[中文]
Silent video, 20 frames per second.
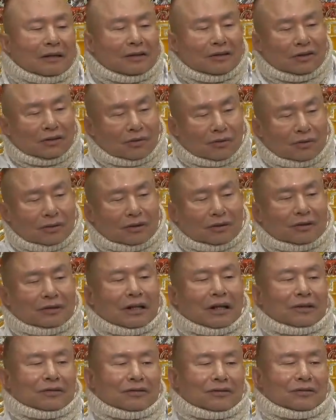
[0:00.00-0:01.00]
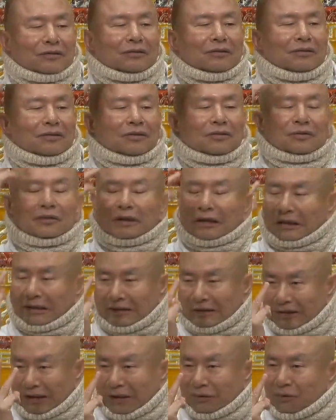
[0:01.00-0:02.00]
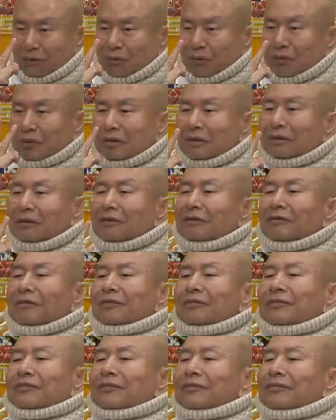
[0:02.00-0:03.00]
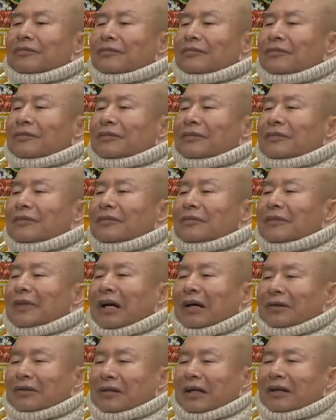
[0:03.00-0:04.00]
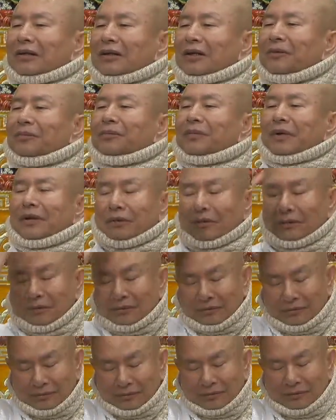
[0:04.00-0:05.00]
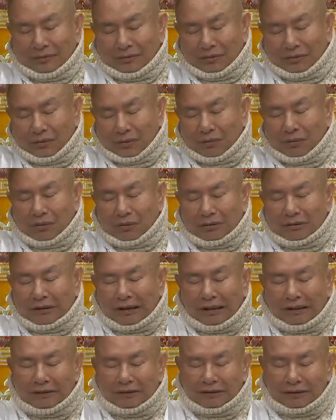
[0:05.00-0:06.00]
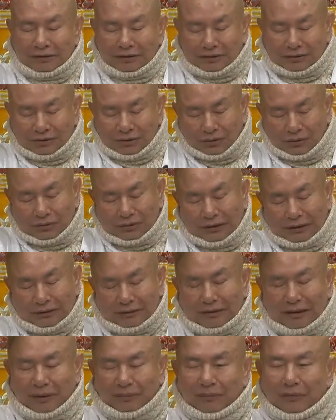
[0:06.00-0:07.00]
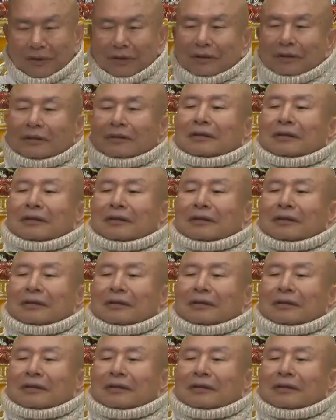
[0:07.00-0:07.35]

有一个上师，就等于三尊啊，三根本都在你的头顶上面